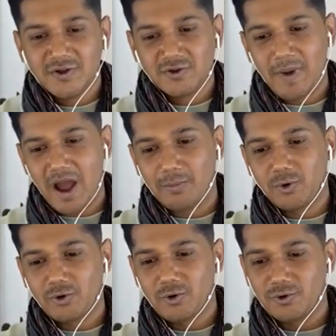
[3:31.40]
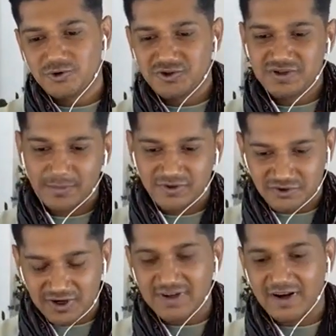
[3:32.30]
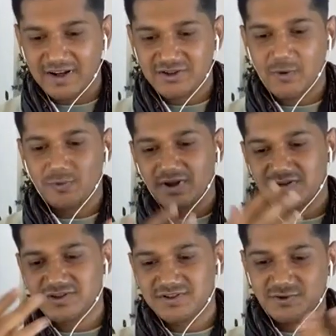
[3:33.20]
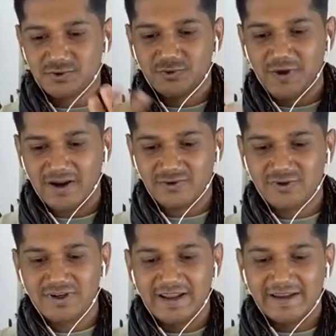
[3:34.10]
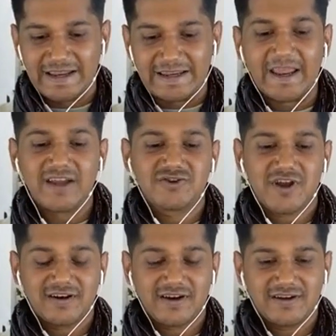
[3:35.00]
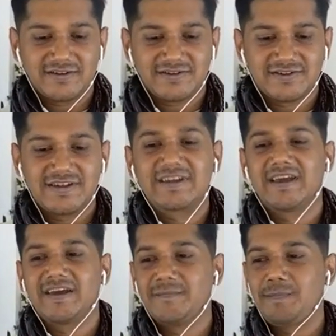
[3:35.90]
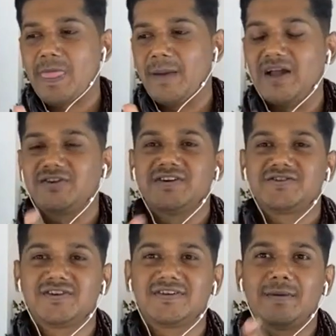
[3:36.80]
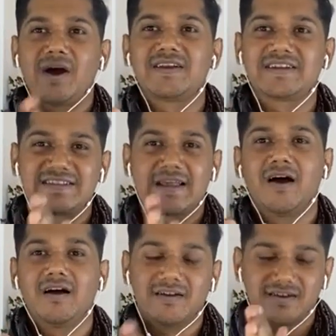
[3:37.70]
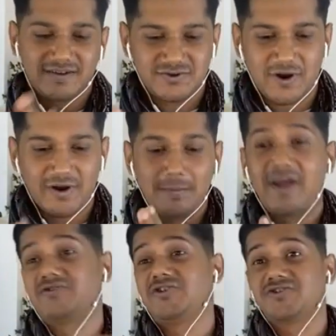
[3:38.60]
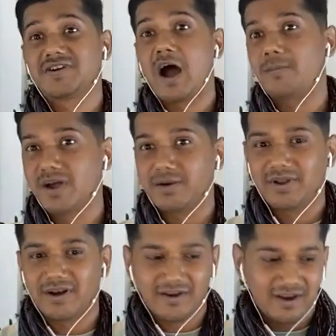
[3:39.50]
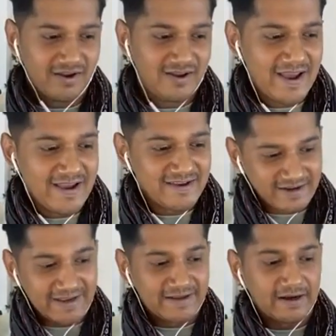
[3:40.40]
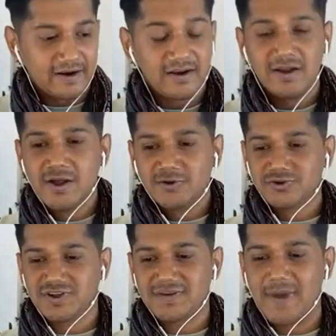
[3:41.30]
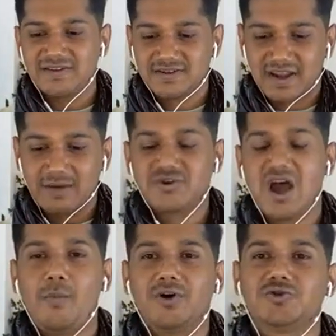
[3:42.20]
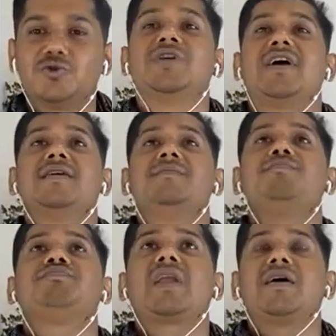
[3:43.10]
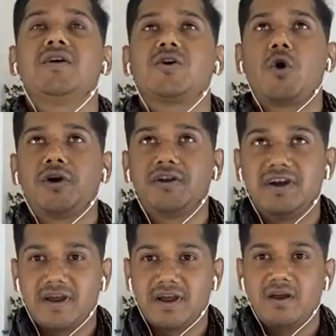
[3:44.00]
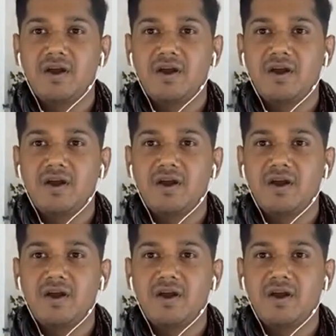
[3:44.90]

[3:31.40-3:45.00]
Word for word: तो मैं आप लोग को कुछ डेमोन्स्ट्रेट करना चाहूंगा जस्ट टू एक्चुअली लाइक इंगेज एंड एंड सी के इमेजिनेशन हमारी किस तरह जो है इमेजिनेशन काम कर भी रही है या नहीं कर रही सो जस्ट इमेजिन कि हम जहाँ मौजूद हैं ये कोऑर्डिनेट है